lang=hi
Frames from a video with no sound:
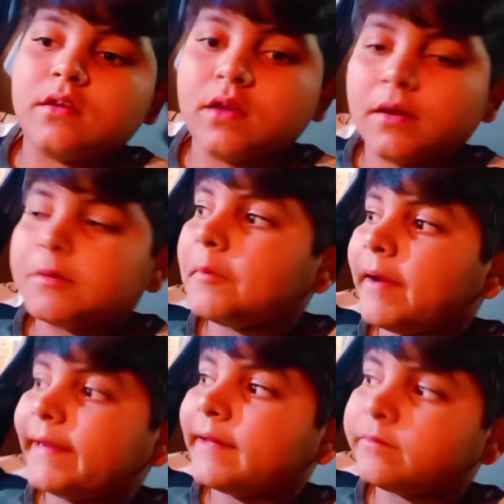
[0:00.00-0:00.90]
अभी
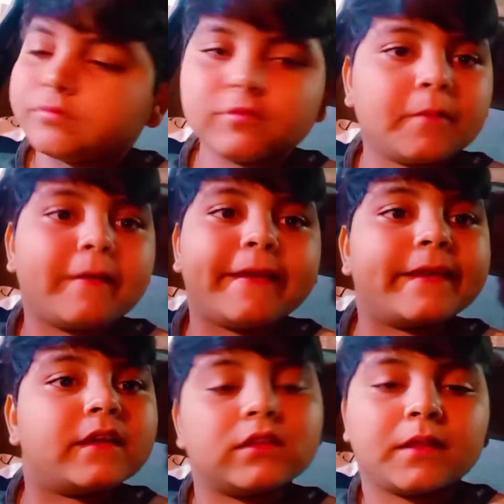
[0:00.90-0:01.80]
बैठे तब आएंगे
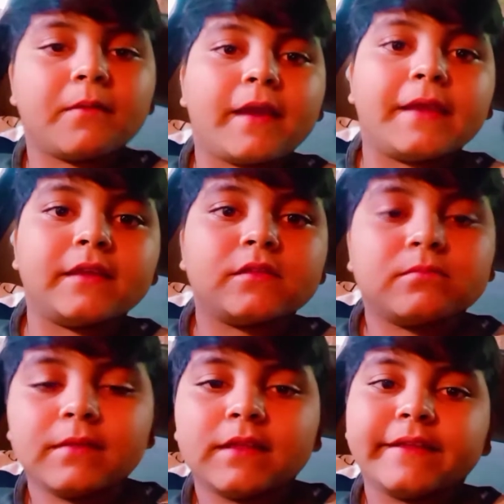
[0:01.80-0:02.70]
तब आगे
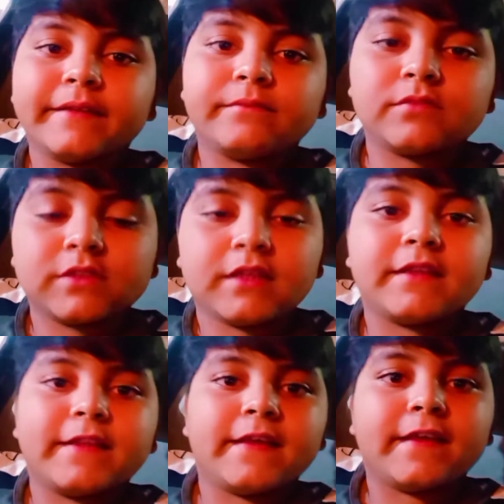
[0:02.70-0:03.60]
मिलते हैं चलते
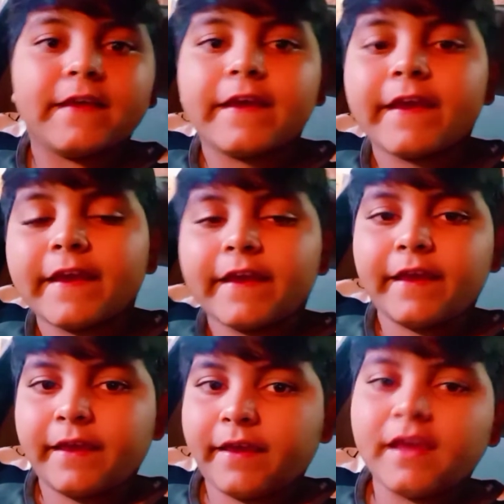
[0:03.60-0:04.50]
हैं
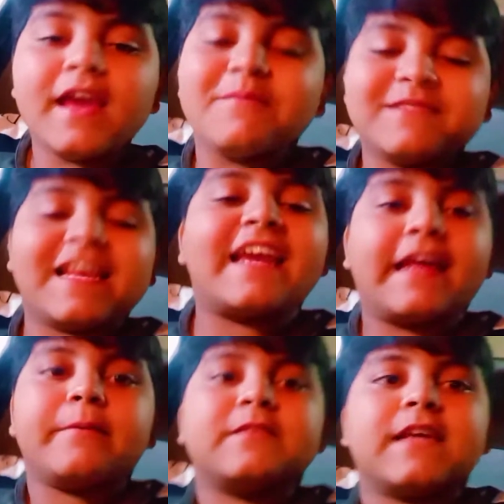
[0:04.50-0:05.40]
मजा ग्यारह
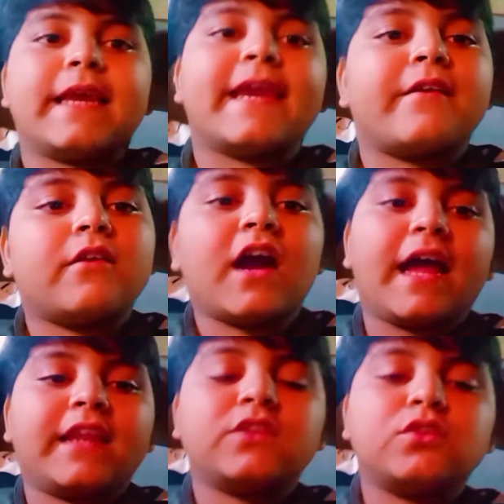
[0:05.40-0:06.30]
भी चलेंगे
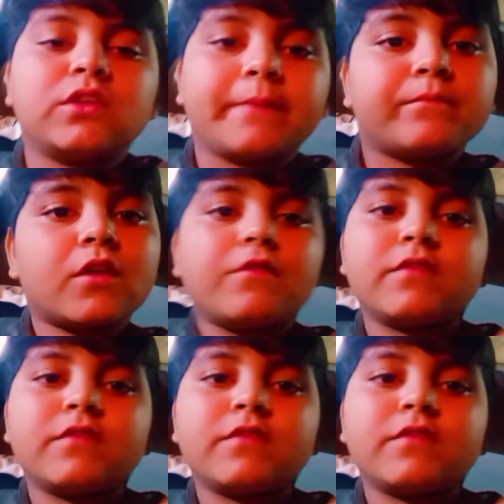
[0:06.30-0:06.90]
आने दो ने फिर